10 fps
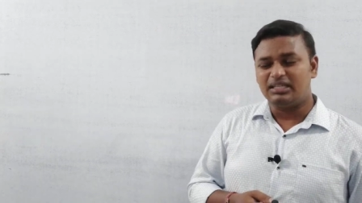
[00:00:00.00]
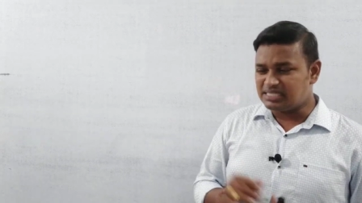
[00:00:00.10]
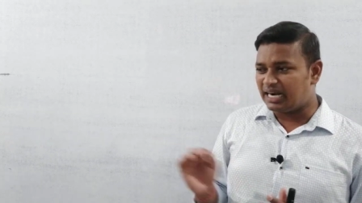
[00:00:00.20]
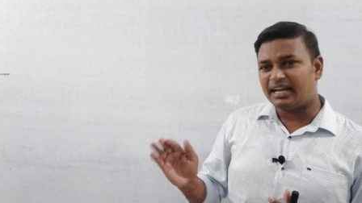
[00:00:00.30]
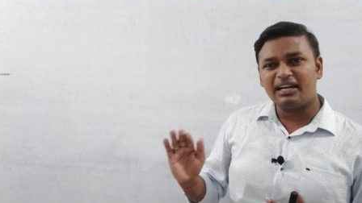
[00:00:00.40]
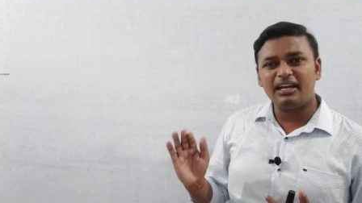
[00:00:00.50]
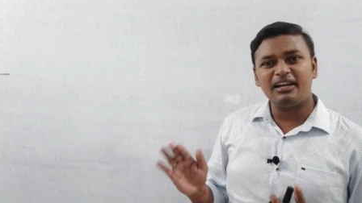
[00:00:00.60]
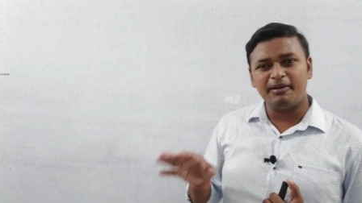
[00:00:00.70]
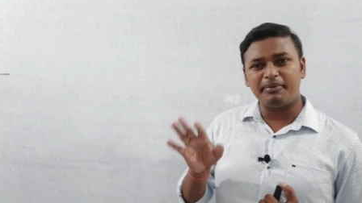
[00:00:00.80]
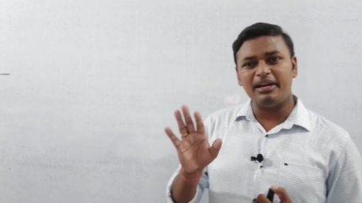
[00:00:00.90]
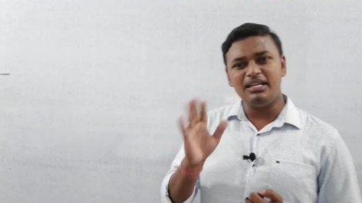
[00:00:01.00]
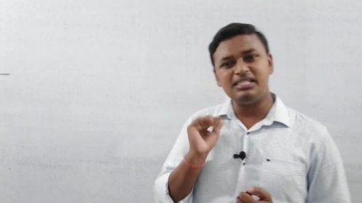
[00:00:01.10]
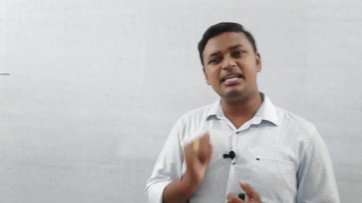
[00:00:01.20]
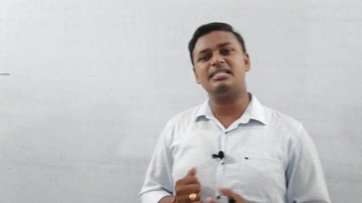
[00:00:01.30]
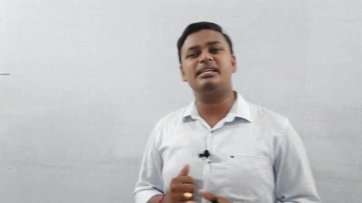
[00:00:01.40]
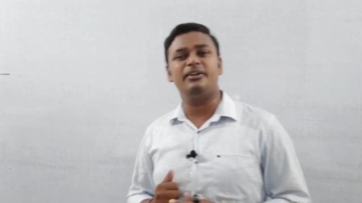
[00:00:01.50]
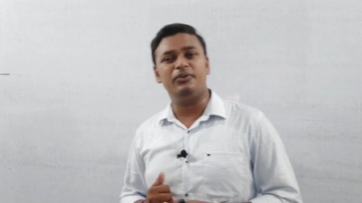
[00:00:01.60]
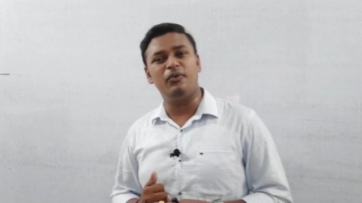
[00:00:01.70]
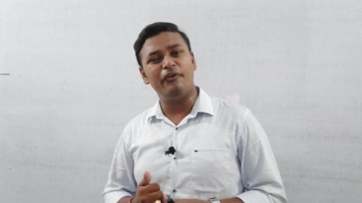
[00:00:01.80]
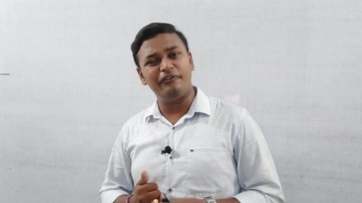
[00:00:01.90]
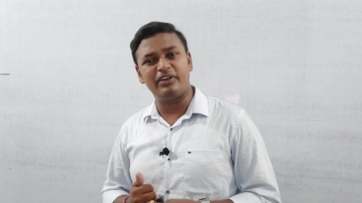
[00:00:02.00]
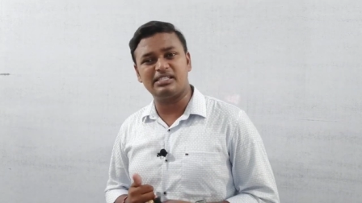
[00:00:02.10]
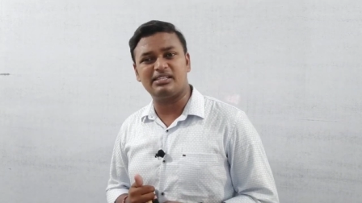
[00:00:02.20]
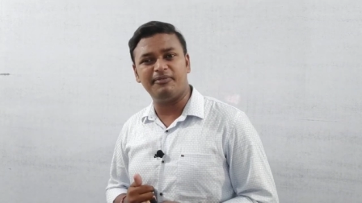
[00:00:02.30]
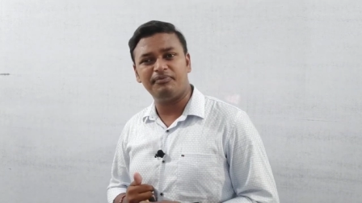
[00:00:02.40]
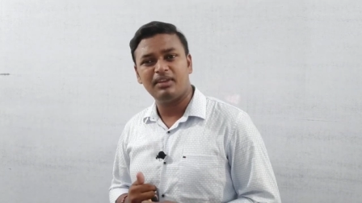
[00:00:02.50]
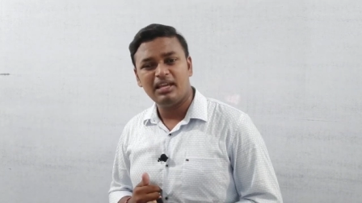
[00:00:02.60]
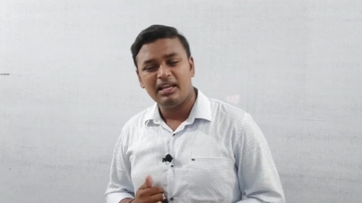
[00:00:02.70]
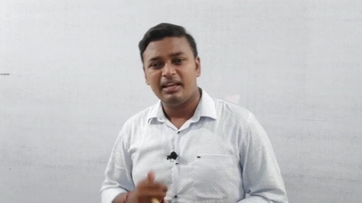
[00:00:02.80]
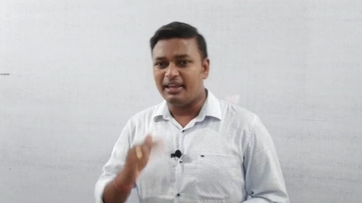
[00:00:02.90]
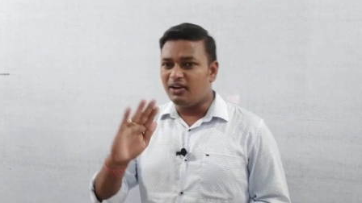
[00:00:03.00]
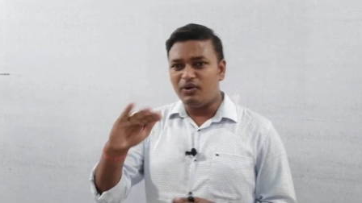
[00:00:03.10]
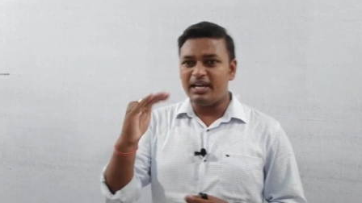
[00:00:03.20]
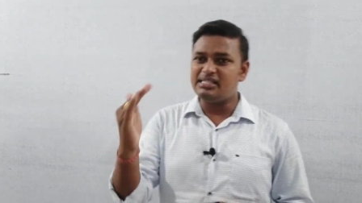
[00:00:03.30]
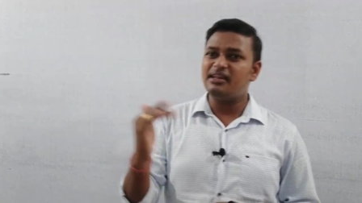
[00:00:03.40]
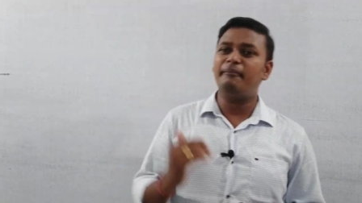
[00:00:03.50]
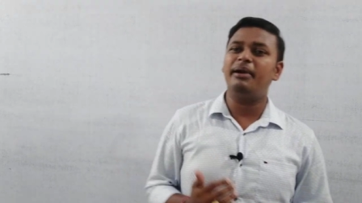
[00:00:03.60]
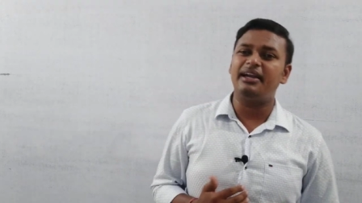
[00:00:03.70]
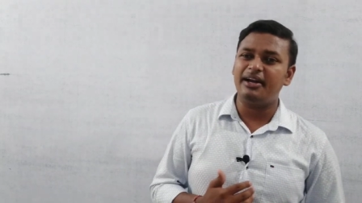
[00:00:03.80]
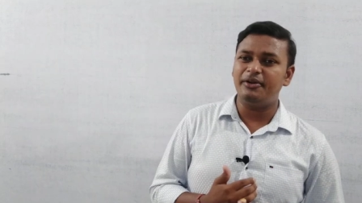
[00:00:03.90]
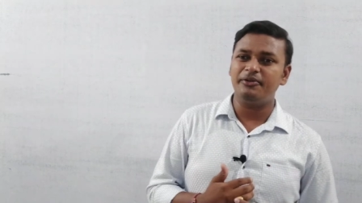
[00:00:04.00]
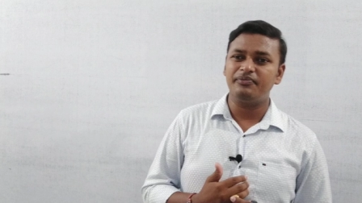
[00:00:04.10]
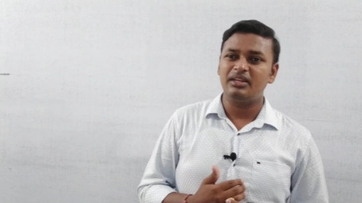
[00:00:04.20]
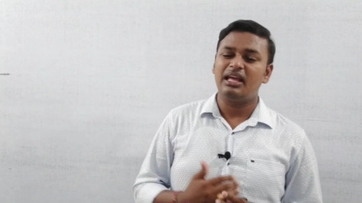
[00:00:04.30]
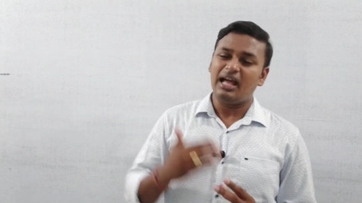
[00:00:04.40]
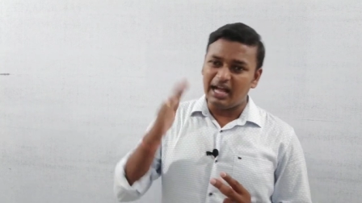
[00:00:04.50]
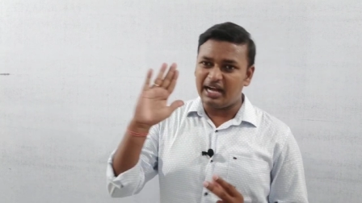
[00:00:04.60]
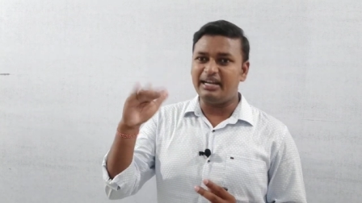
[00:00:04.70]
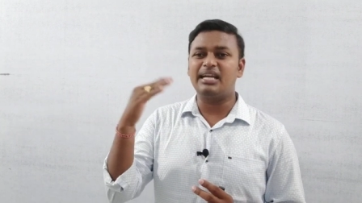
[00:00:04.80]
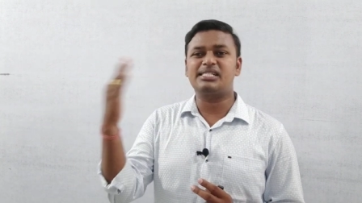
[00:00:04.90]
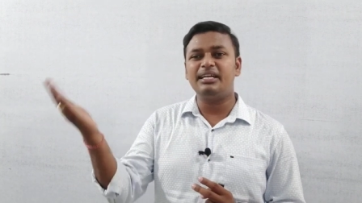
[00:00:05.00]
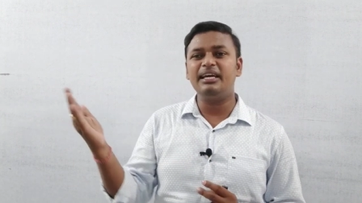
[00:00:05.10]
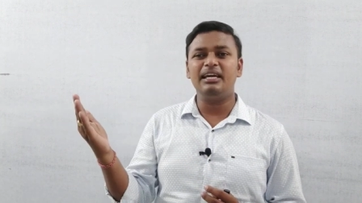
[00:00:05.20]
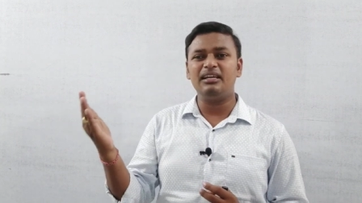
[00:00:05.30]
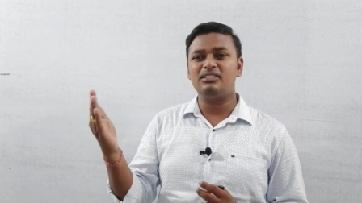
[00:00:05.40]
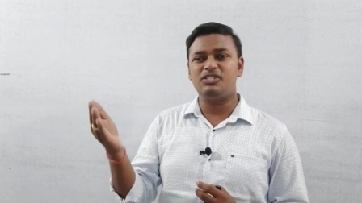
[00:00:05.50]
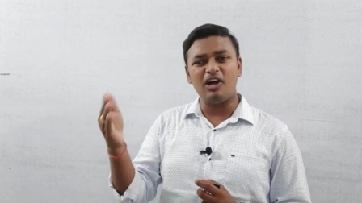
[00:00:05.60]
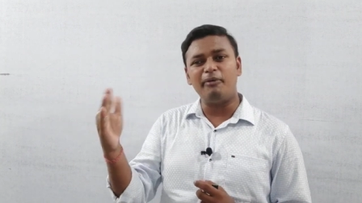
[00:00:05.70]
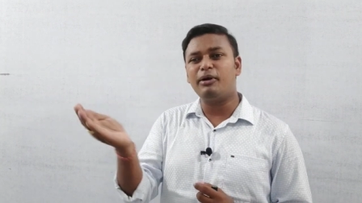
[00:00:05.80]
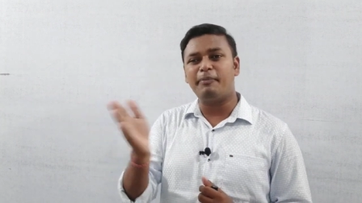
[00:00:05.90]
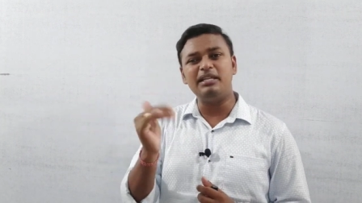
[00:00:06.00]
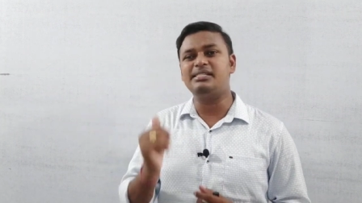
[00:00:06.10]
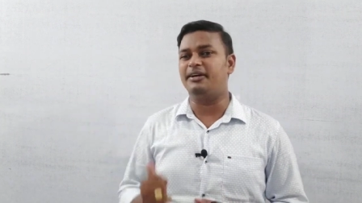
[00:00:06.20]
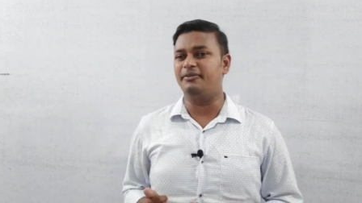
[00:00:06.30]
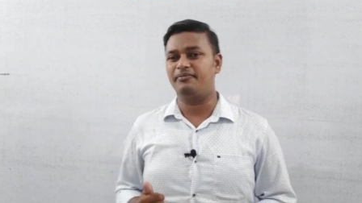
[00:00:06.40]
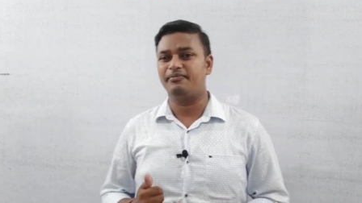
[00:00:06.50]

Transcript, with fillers: సడన్గా రేపు రిలీజ్ చేశాడు నోటిఫికేషన్ ఎల్లుండి ఎగ్జామ్ పెట్టాడు ఆ నెక్స్ట్ డే జాబ్కి పిలిచాడు